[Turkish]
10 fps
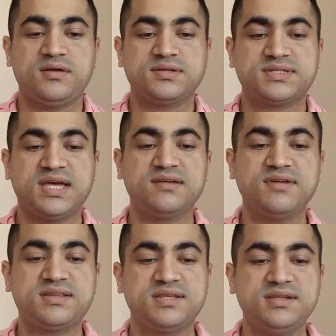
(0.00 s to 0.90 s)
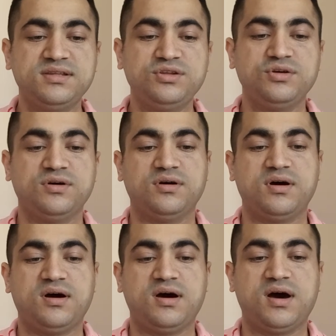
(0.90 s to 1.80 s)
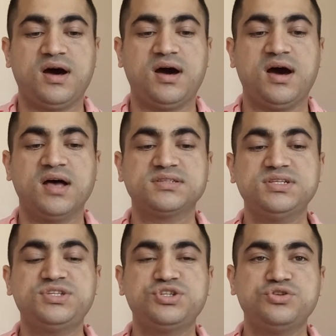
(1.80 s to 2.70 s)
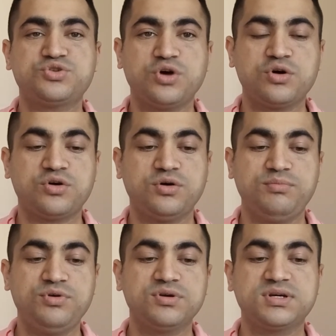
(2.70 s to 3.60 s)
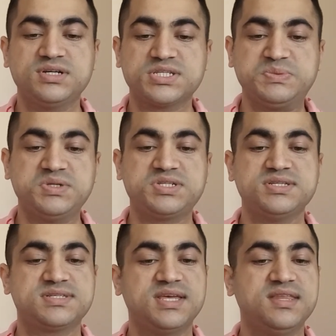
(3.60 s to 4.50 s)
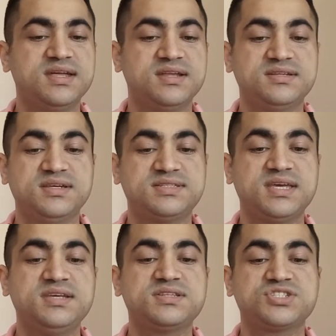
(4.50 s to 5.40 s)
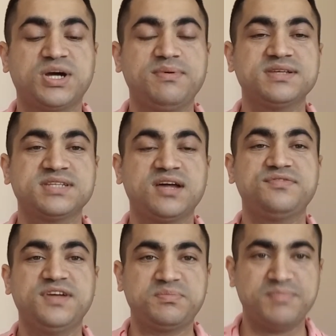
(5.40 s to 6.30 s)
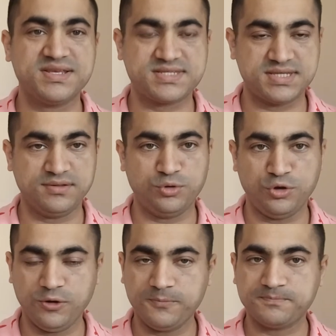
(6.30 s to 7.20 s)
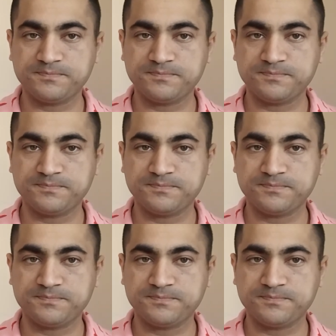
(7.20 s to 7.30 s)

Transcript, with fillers: Servetinin diyor azı için çok, büyük kısmı içinse neredeyse hiç çaba sarf etmezsin diyor.